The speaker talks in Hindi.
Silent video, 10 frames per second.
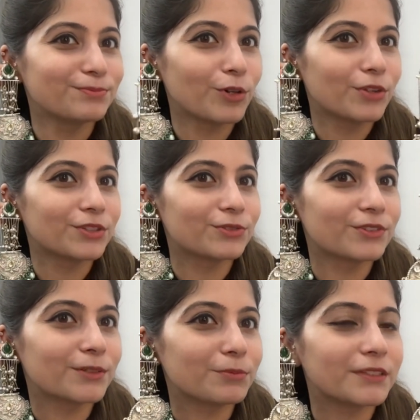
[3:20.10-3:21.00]
बहुत ही
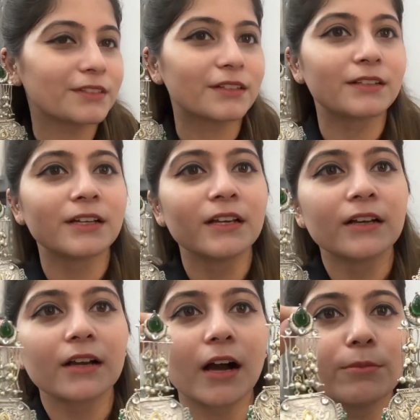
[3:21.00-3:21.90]
सुंदर पीस है
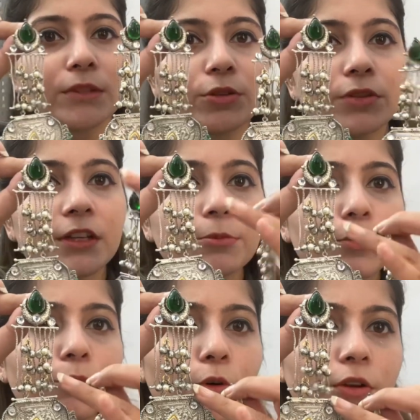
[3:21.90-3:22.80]
काम देखो इयर पे
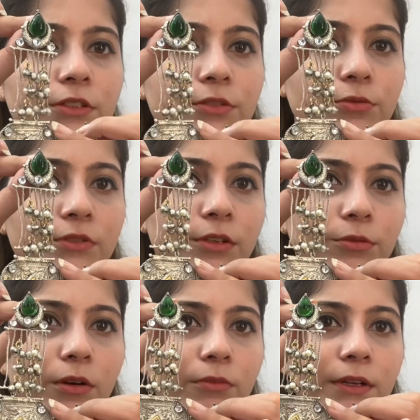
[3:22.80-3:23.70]
बहुत ही सुंदर
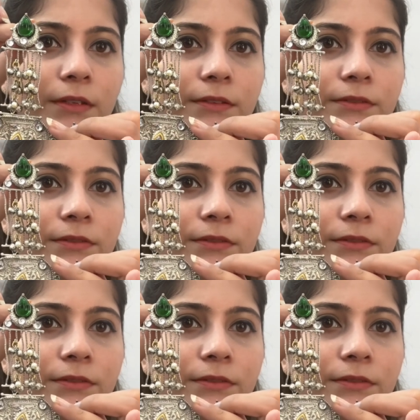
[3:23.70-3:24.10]
हुआ हुआ है